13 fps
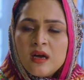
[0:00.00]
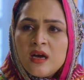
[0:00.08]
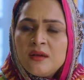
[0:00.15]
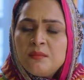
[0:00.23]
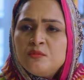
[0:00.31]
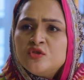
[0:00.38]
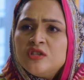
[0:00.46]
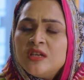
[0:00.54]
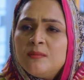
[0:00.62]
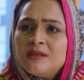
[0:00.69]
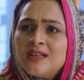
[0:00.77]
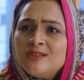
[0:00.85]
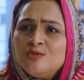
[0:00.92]
भाई मुझे ये
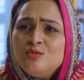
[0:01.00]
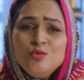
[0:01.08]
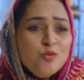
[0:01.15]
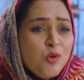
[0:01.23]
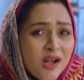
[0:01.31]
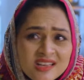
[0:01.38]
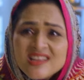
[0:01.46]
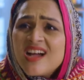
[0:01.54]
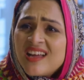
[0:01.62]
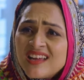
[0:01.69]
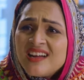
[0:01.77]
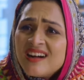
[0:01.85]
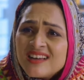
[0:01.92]
बताओ तो हुआ क्या
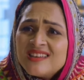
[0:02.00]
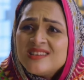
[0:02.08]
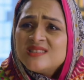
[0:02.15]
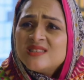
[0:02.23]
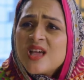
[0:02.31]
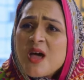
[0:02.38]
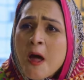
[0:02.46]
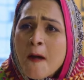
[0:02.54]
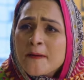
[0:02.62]
है आखिर ऐसा